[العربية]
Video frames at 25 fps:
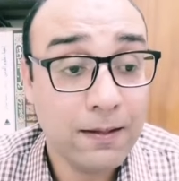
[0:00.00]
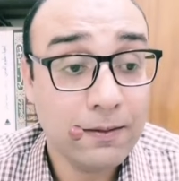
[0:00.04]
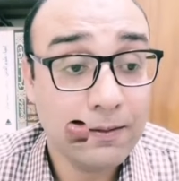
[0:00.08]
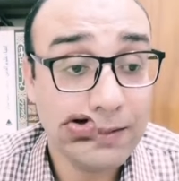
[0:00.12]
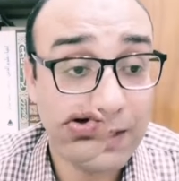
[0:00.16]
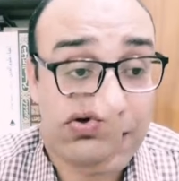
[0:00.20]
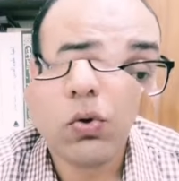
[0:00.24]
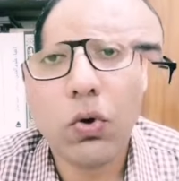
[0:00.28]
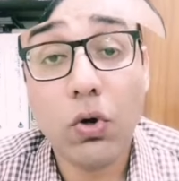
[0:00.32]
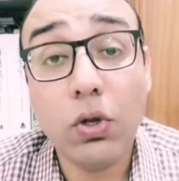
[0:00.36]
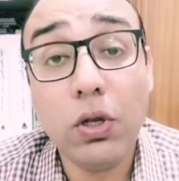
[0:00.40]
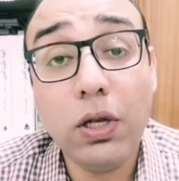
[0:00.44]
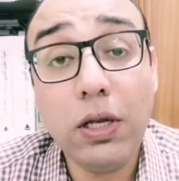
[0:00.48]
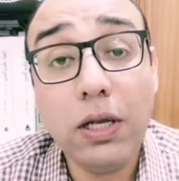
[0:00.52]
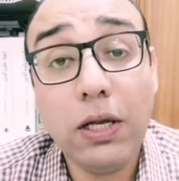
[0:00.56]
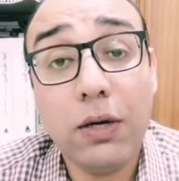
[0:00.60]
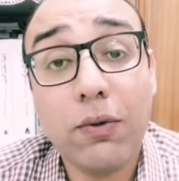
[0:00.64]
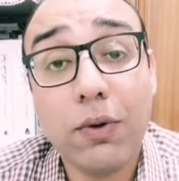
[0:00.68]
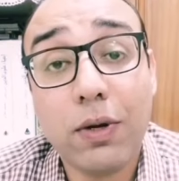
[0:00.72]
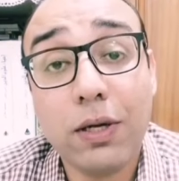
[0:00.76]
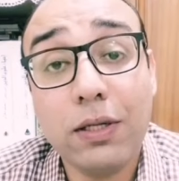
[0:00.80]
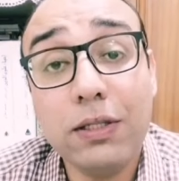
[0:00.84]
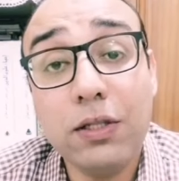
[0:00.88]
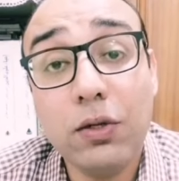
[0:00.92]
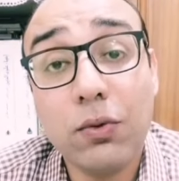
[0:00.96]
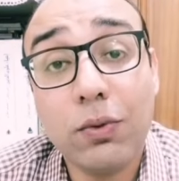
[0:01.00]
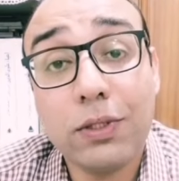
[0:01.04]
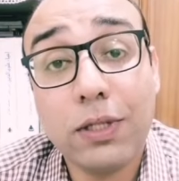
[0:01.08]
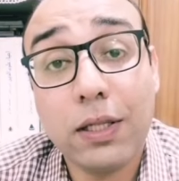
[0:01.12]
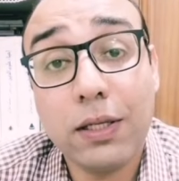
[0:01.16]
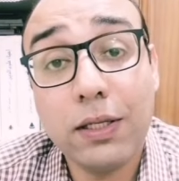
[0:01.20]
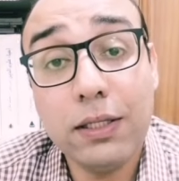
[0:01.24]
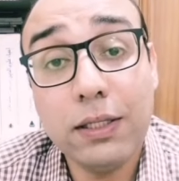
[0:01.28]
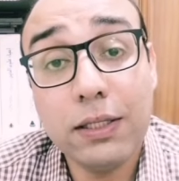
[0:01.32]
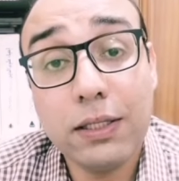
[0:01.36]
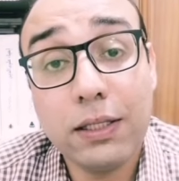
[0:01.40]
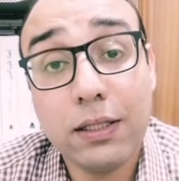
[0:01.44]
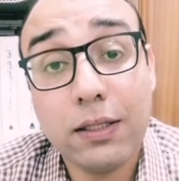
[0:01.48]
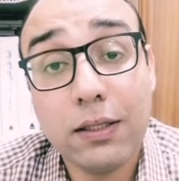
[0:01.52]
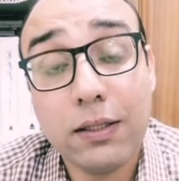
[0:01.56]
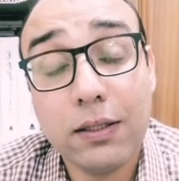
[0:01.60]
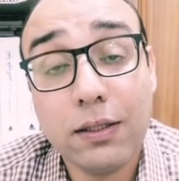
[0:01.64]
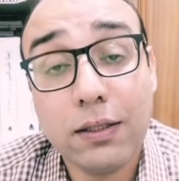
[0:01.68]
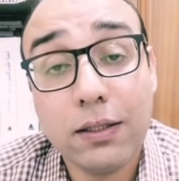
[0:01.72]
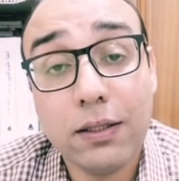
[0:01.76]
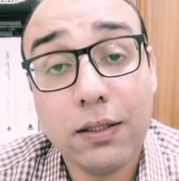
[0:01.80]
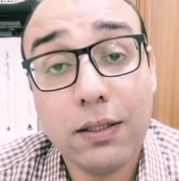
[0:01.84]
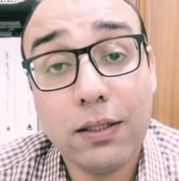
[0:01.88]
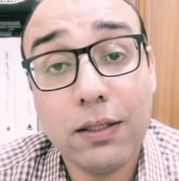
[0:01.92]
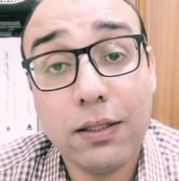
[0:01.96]
طيب كل الحوارات الوطنيه
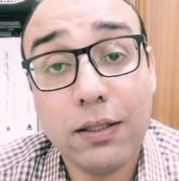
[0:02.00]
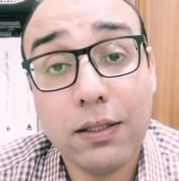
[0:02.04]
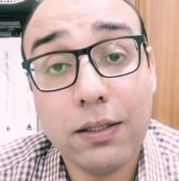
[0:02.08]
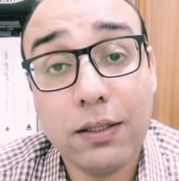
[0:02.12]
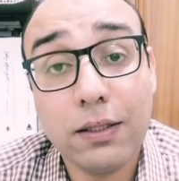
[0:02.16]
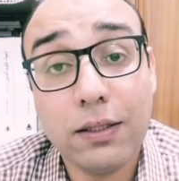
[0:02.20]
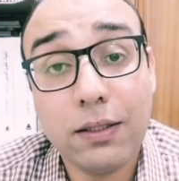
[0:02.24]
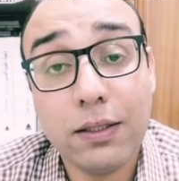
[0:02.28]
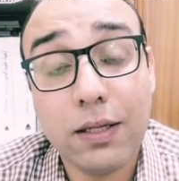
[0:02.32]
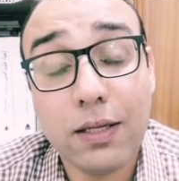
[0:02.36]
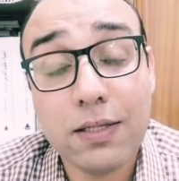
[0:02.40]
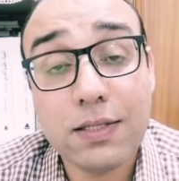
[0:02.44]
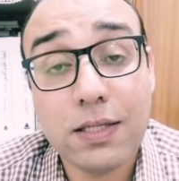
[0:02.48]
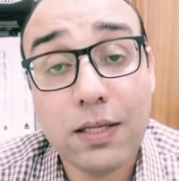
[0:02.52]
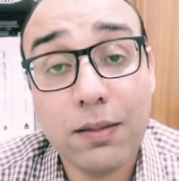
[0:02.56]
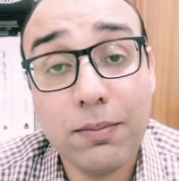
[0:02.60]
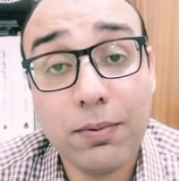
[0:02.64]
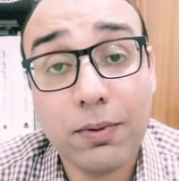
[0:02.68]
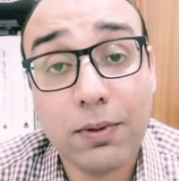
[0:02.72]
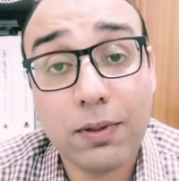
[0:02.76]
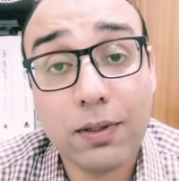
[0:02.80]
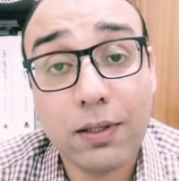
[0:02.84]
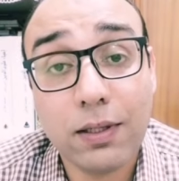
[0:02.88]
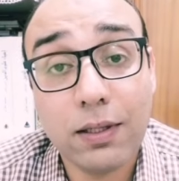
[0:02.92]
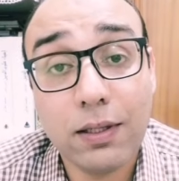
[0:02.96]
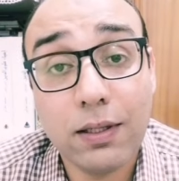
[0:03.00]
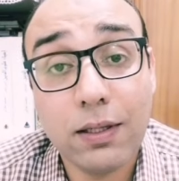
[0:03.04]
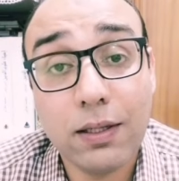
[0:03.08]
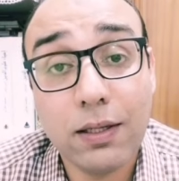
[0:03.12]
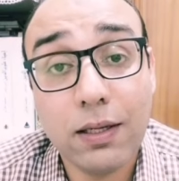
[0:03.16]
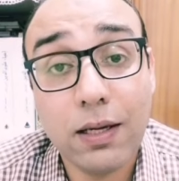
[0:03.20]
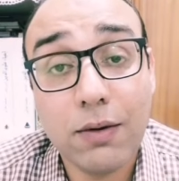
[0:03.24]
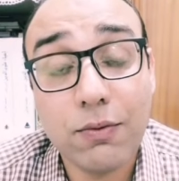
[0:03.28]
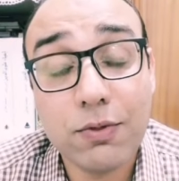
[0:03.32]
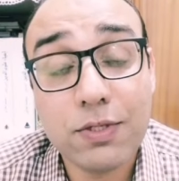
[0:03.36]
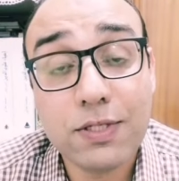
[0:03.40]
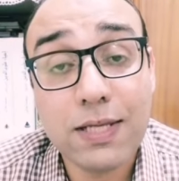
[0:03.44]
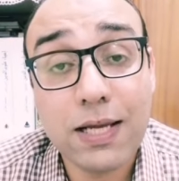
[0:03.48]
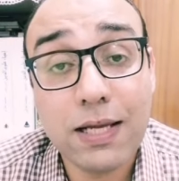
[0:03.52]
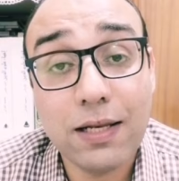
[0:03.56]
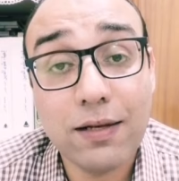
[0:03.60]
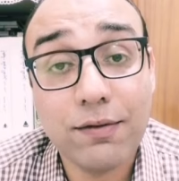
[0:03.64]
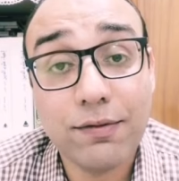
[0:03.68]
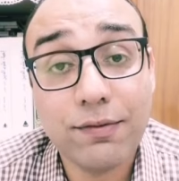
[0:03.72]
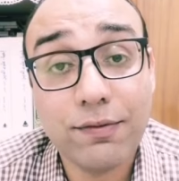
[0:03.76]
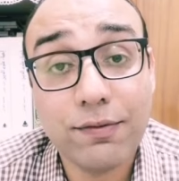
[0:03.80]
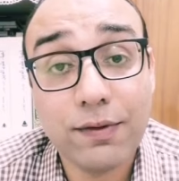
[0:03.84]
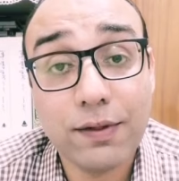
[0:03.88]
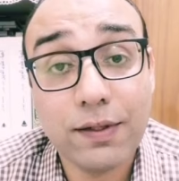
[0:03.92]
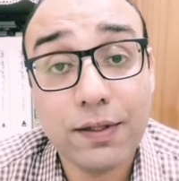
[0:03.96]
آه، آه، السابق آه، او
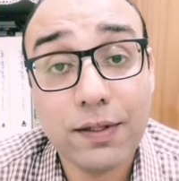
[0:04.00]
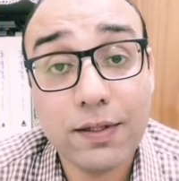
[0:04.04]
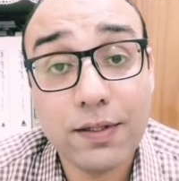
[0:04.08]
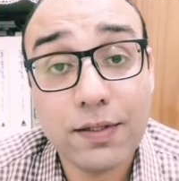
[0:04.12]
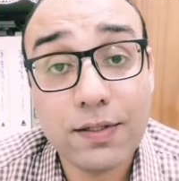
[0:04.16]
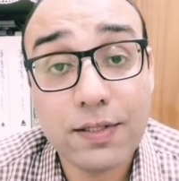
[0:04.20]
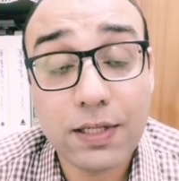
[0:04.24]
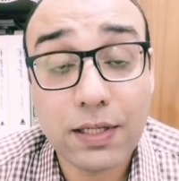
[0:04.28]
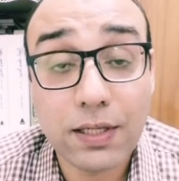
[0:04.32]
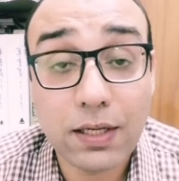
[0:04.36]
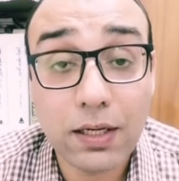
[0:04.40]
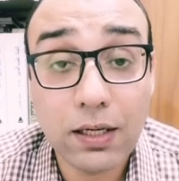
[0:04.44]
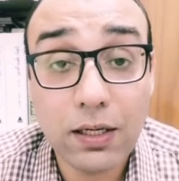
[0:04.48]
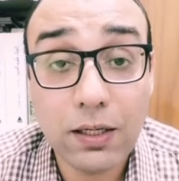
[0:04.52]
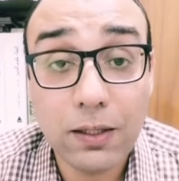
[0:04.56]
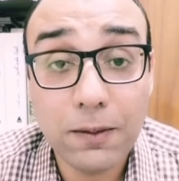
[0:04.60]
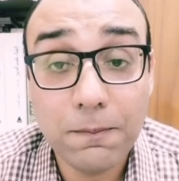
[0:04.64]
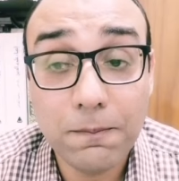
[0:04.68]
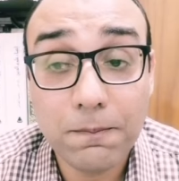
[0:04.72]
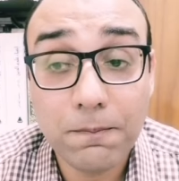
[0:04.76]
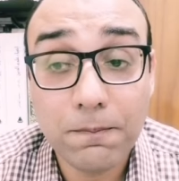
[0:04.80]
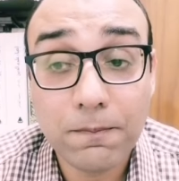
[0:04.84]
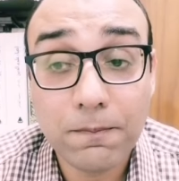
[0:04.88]
السالف ذكرها